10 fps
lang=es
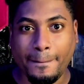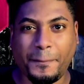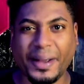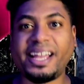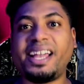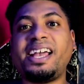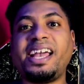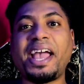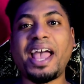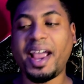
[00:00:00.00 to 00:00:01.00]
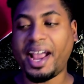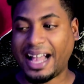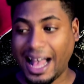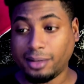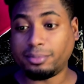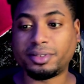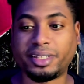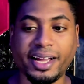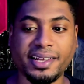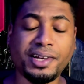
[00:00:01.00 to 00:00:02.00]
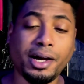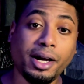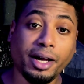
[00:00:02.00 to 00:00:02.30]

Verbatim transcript: picantes.